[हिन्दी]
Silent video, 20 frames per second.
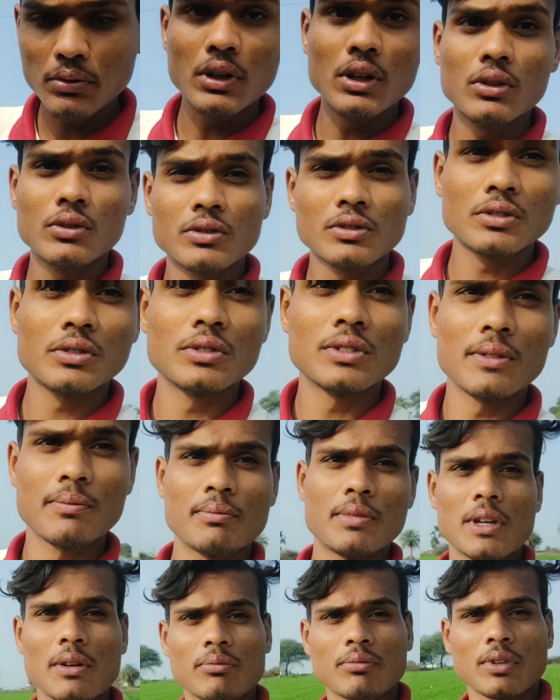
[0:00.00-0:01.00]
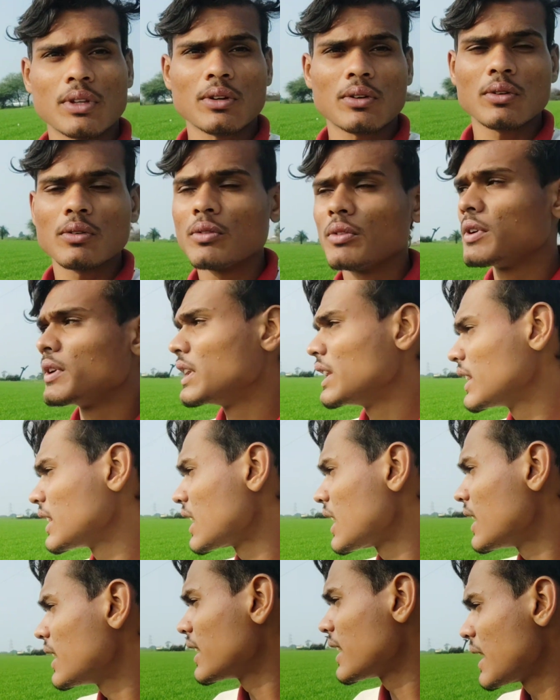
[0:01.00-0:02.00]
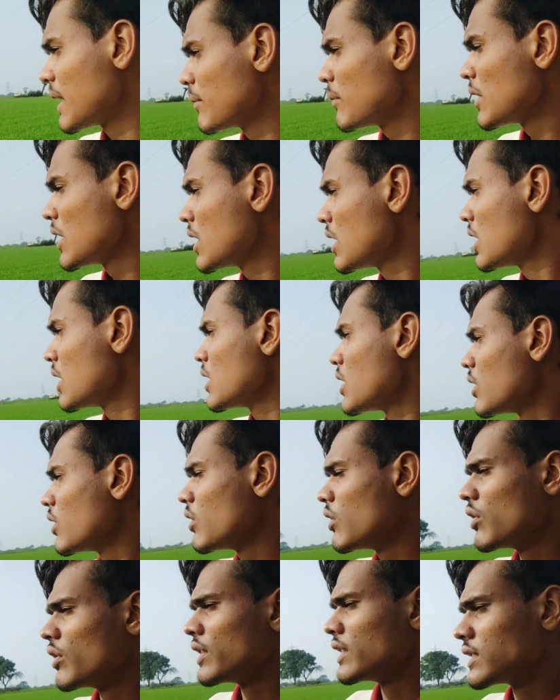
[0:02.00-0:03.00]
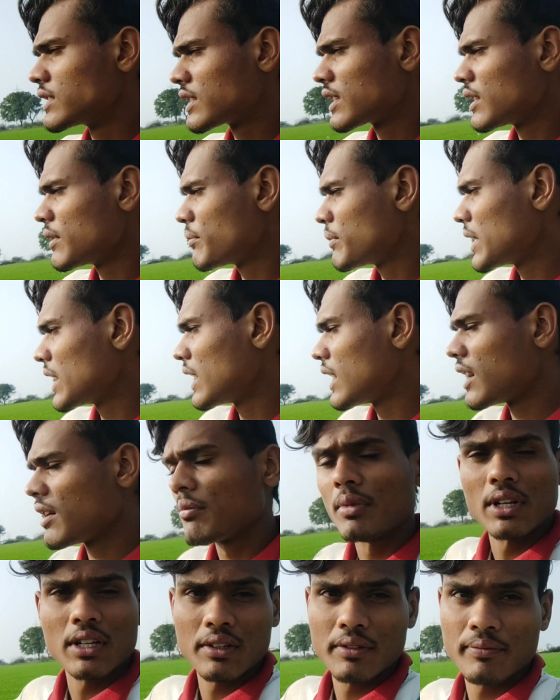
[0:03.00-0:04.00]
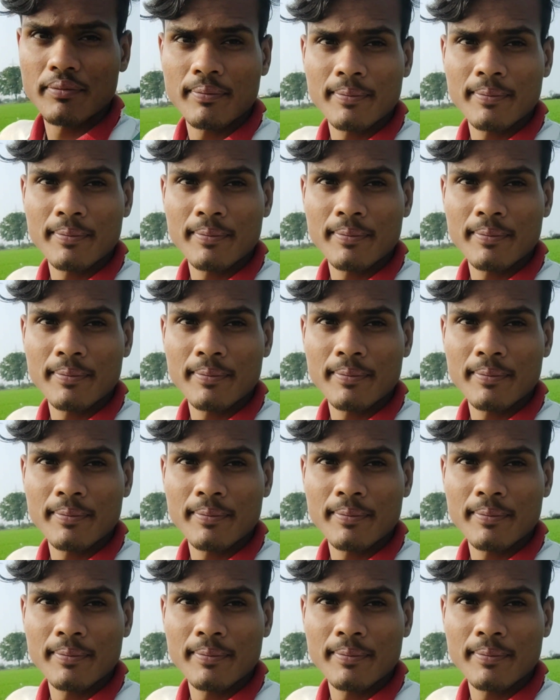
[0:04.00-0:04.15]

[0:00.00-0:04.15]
परसों जब भी अपने को वो मिलता है टाइम और इसके पहला अपन